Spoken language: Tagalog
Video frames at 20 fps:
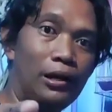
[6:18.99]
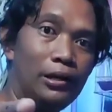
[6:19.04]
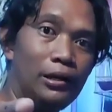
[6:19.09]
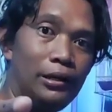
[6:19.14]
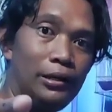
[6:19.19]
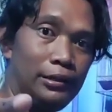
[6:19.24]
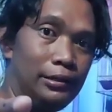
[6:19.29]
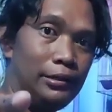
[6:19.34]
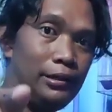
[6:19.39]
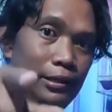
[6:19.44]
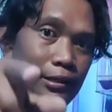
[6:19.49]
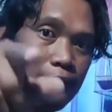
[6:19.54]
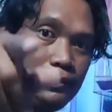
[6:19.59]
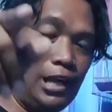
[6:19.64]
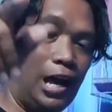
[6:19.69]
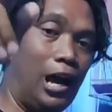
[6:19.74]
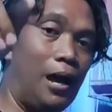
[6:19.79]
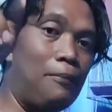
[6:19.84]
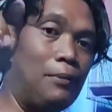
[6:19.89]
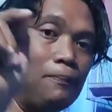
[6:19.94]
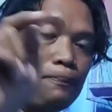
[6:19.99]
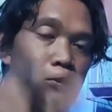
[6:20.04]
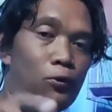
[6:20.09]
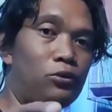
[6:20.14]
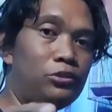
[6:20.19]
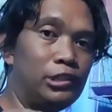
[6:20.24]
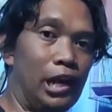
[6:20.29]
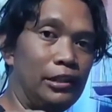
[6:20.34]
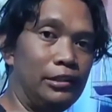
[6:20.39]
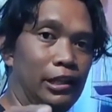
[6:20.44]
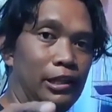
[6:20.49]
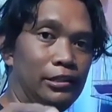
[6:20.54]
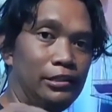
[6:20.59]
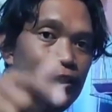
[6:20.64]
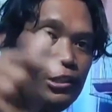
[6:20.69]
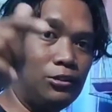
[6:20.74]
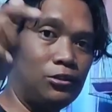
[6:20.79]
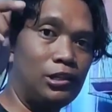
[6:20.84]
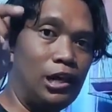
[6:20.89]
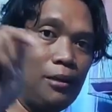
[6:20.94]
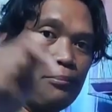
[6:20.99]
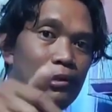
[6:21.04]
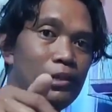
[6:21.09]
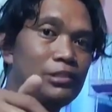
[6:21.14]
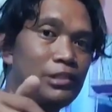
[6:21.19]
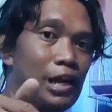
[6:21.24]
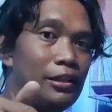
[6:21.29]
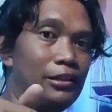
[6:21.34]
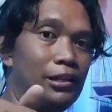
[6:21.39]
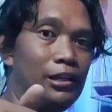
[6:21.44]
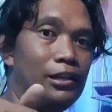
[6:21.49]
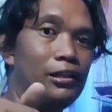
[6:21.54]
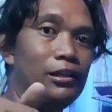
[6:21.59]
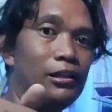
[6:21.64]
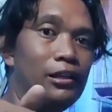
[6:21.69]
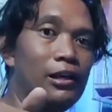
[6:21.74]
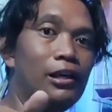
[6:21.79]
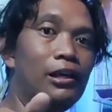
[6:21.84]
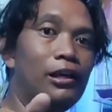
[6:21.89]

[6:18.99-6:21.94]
Ah. Sa aming pong channel, dito sa aming channel,